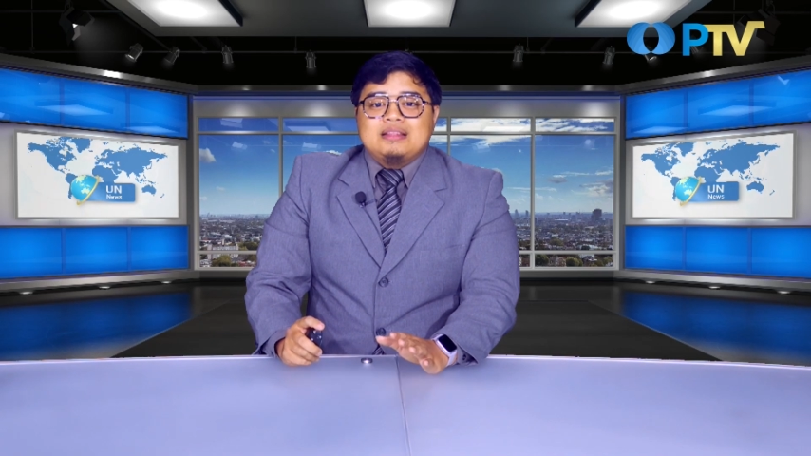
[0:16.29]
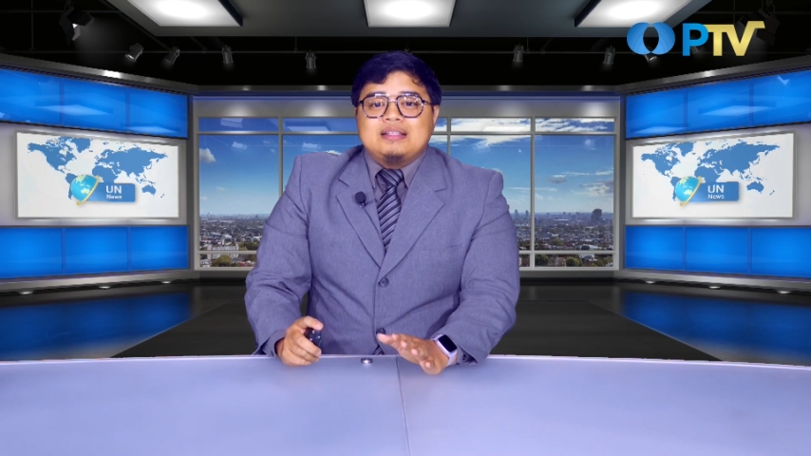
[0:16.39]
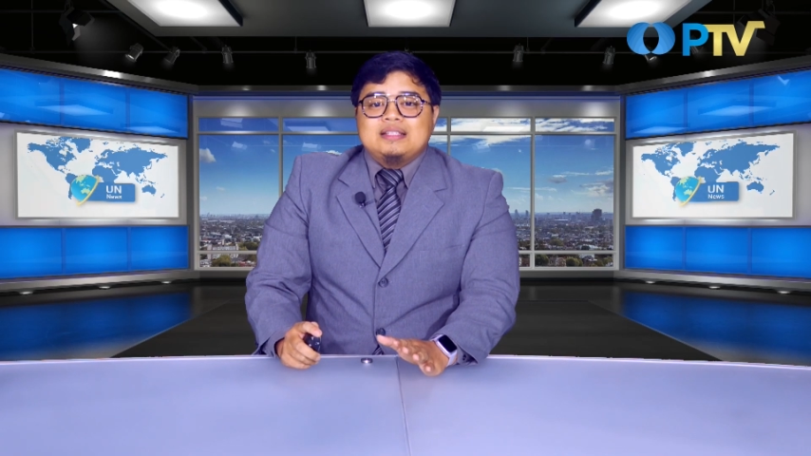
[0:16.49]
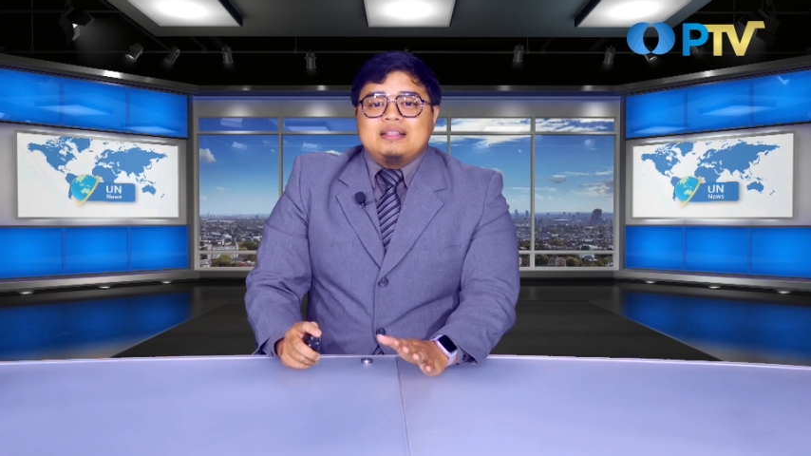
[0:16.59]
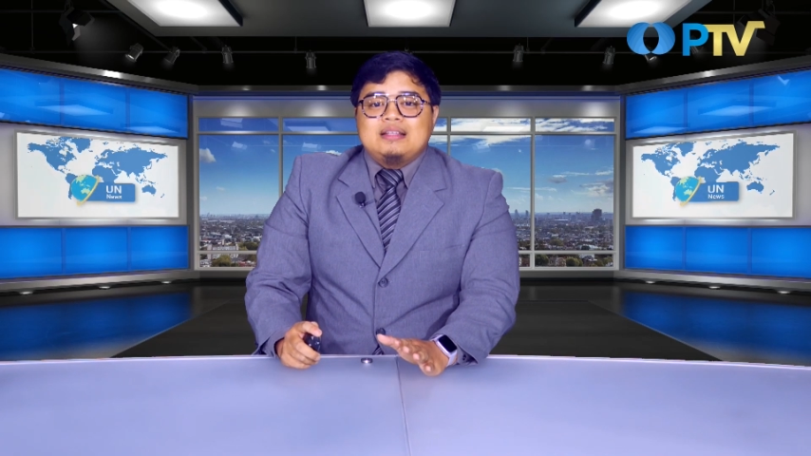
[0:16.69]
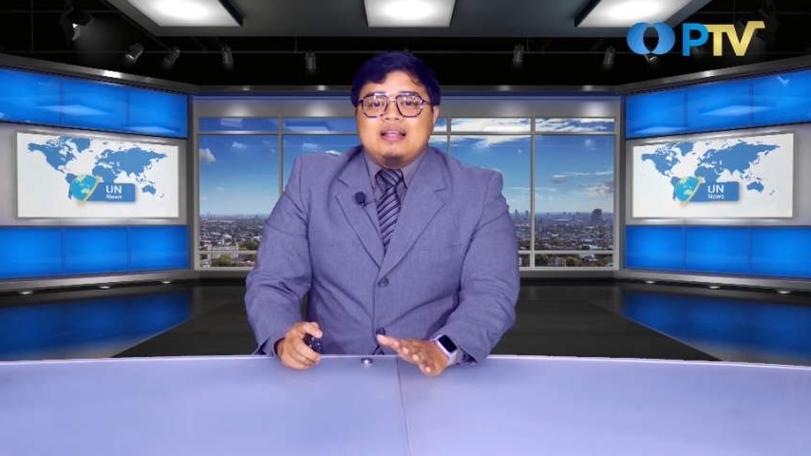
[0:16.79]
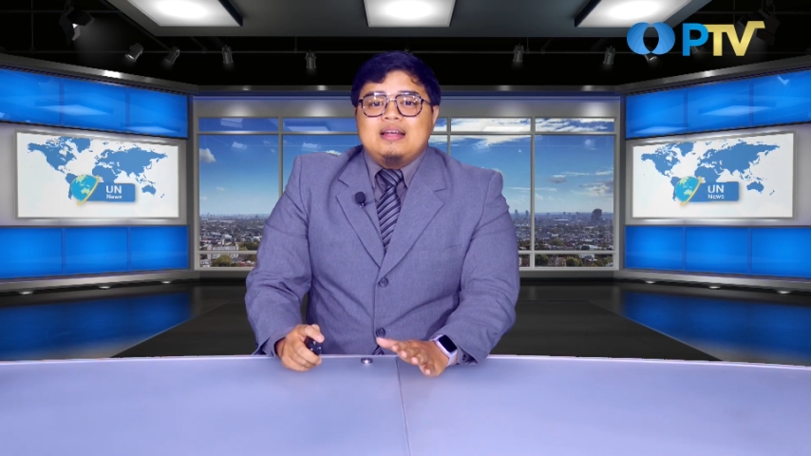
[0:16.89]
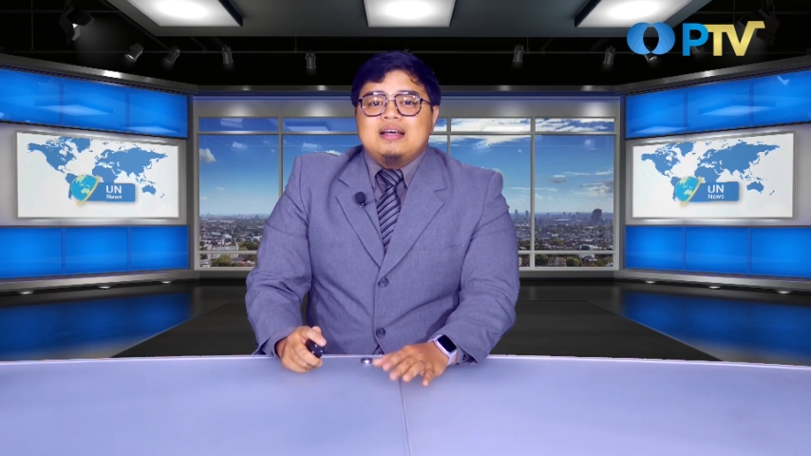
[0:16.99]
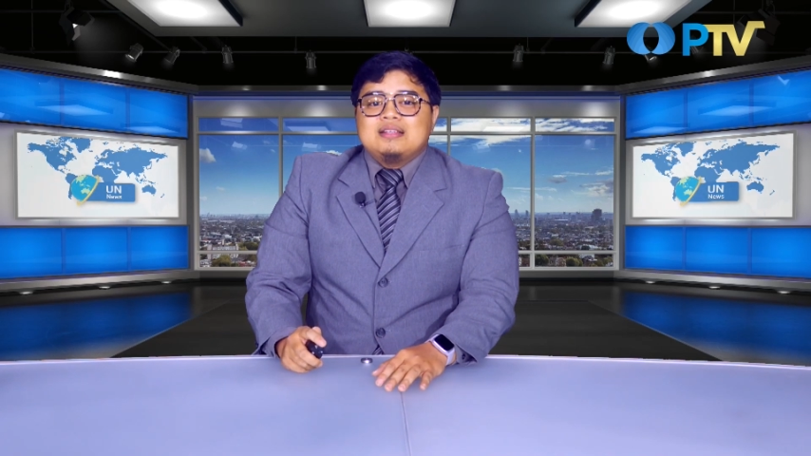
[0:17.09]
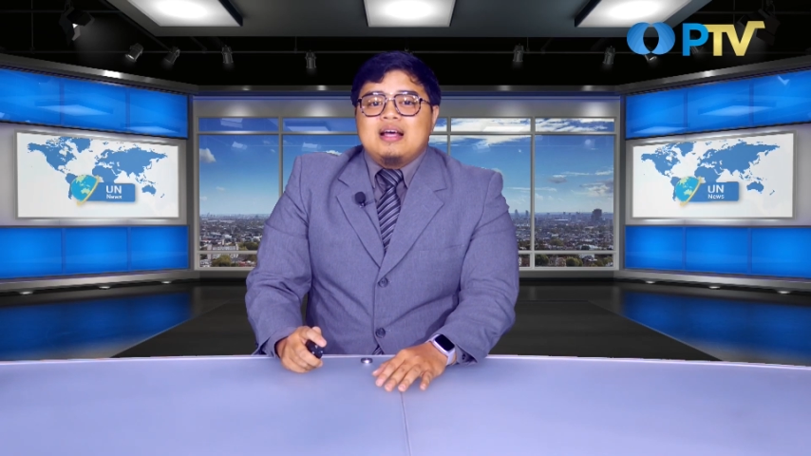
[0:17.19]
Tercatat
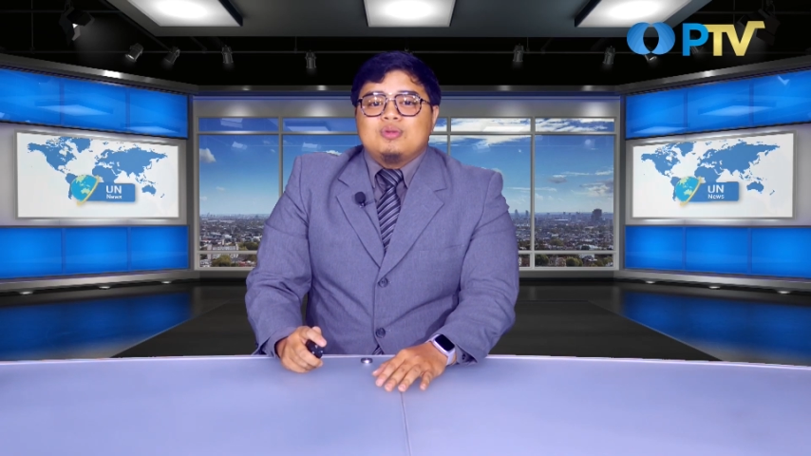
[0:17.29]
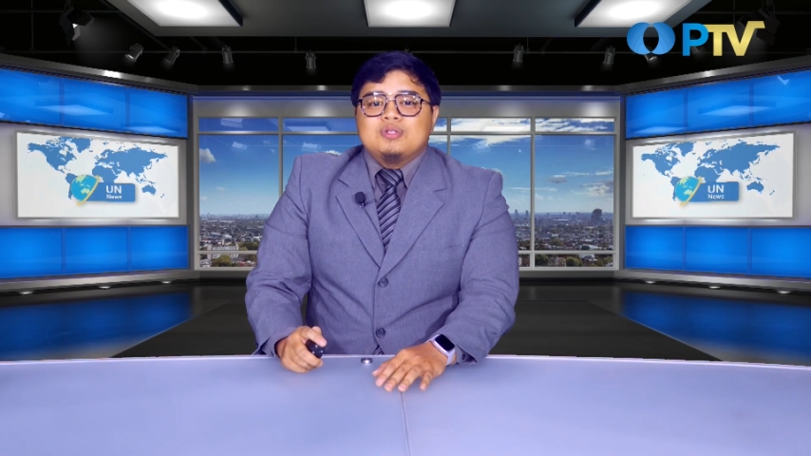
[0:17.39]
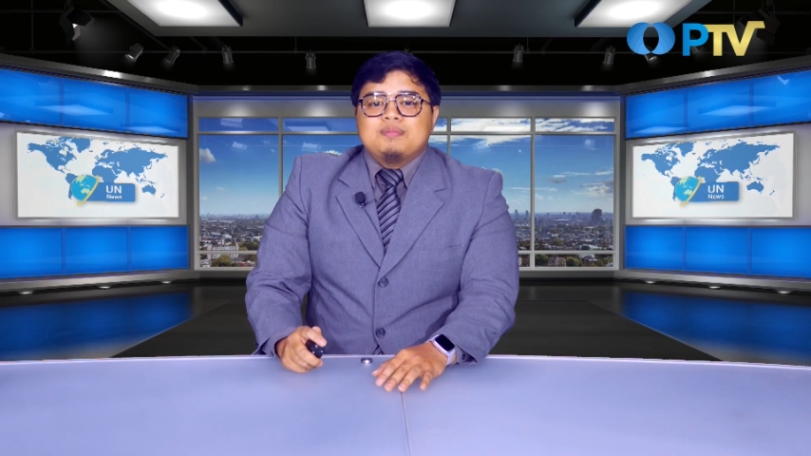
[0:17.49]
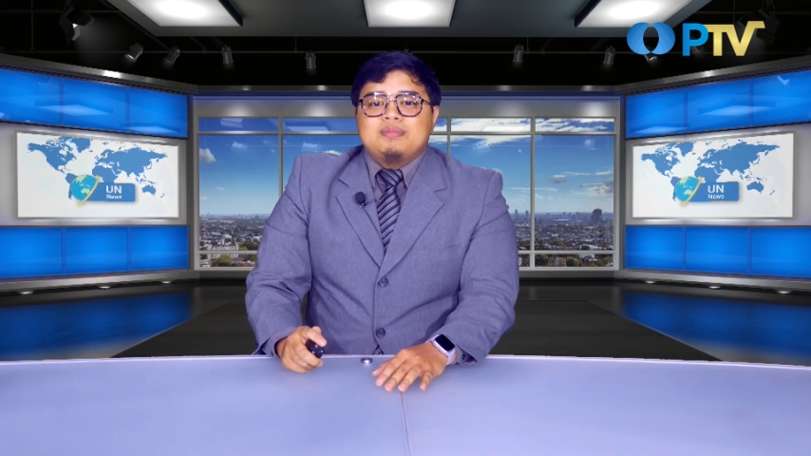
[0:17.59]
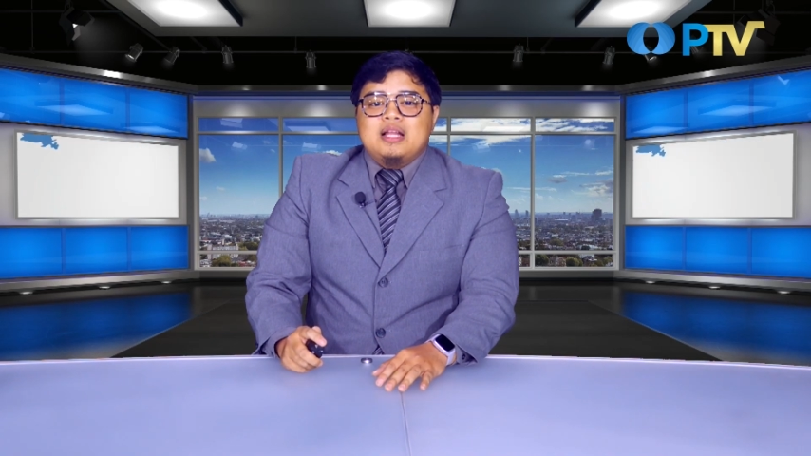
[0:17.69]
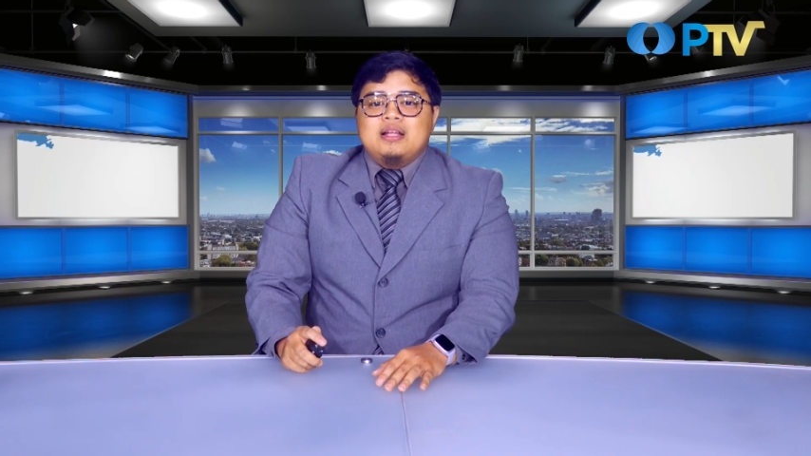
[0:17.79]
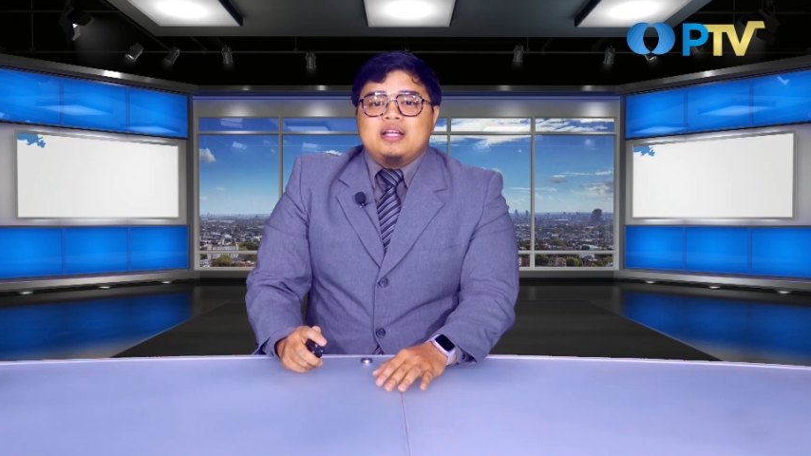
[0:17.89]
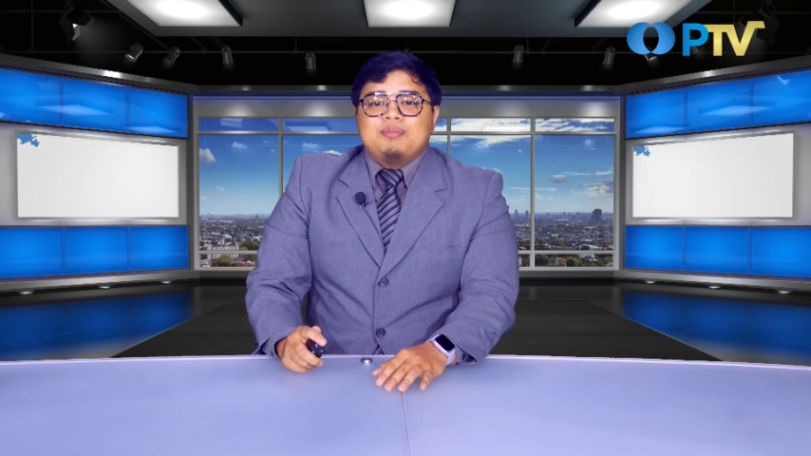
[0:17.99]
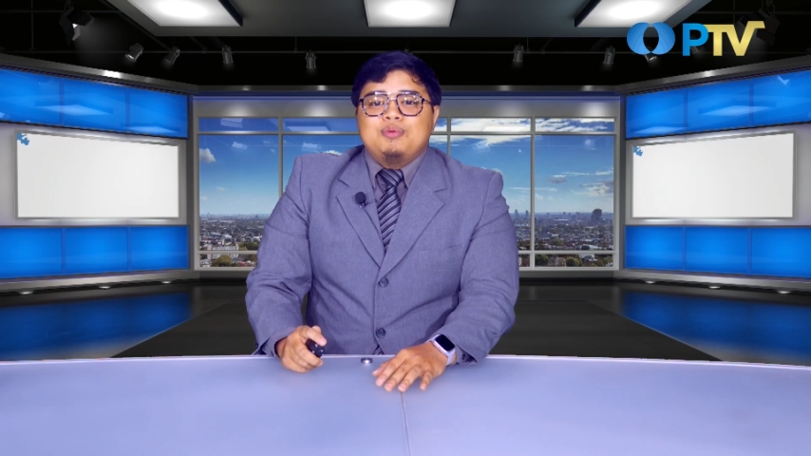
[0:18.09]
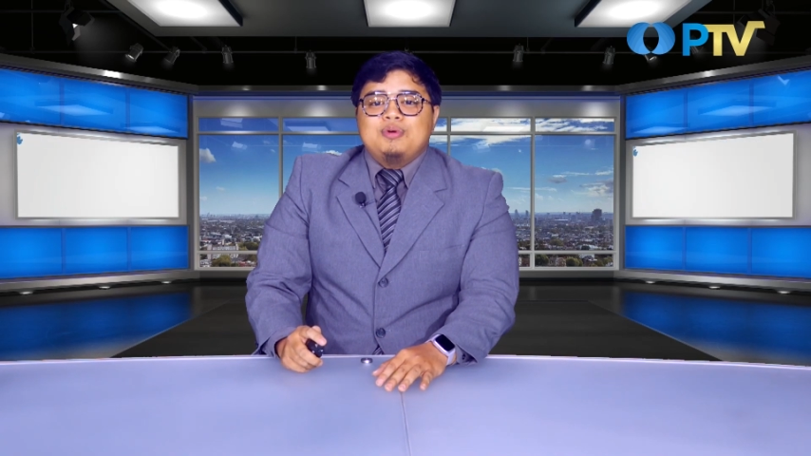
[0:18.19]
ada
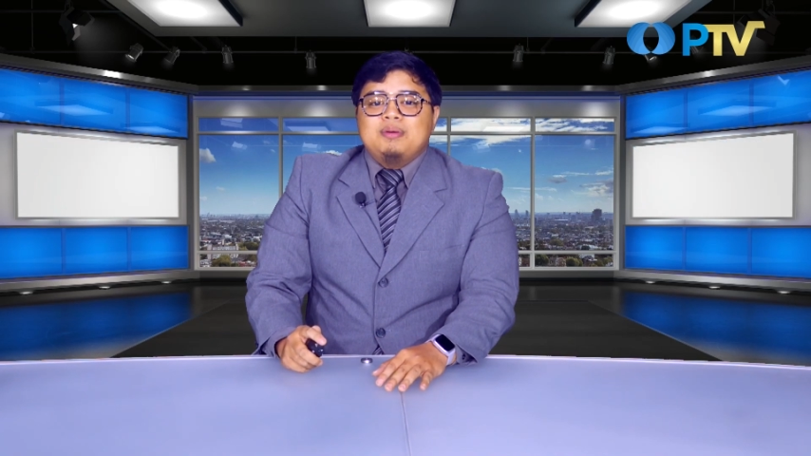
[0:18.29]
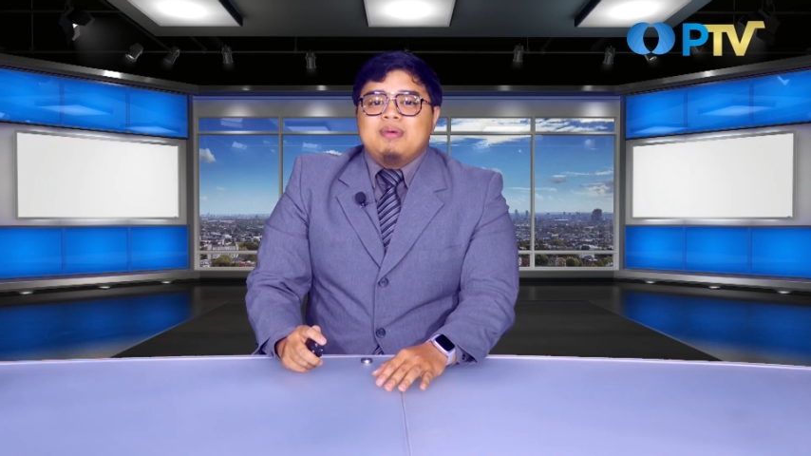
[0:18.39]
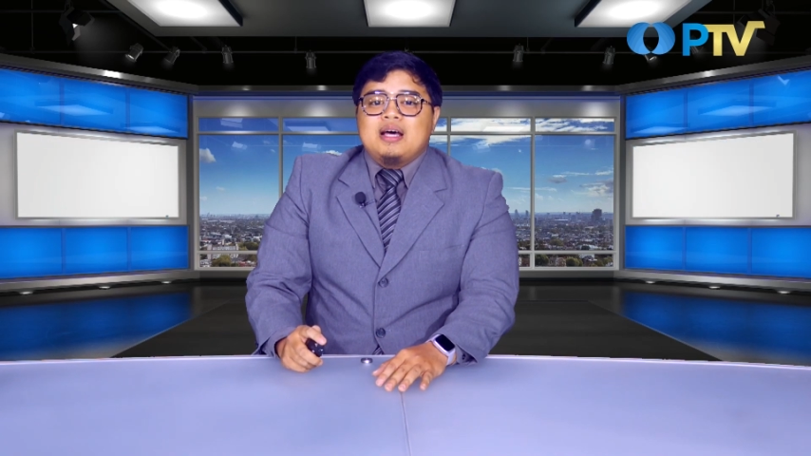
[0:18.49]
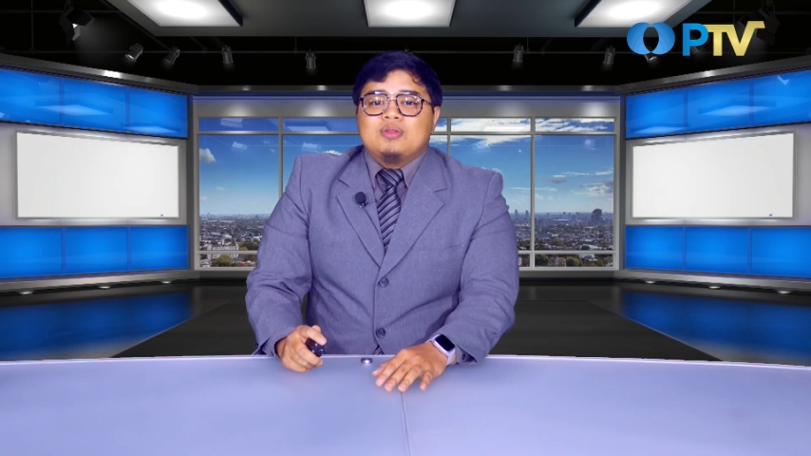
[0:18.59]
109.599